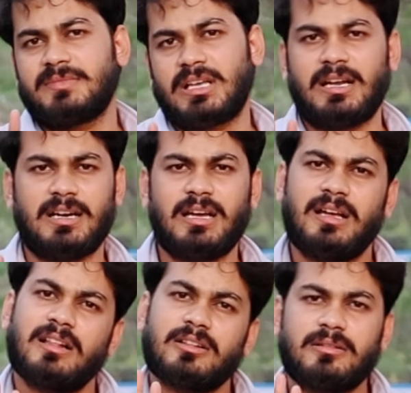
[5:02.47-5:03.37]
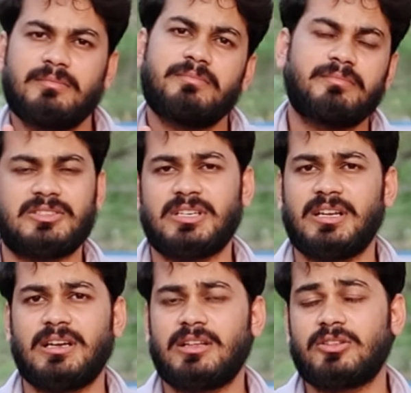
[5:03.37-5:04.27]
करना अच्छा
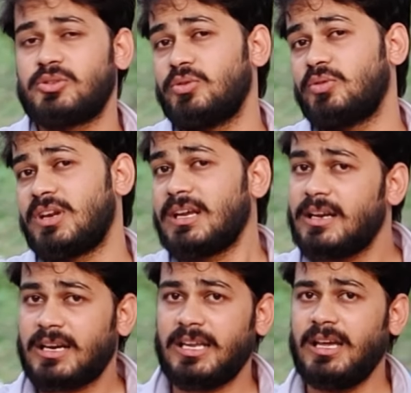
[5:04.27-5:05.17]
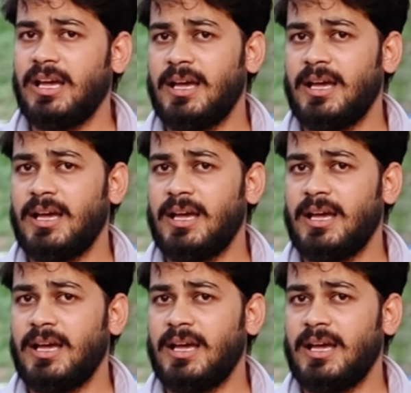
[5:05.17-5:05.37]
रहेगा तो रेगुलरली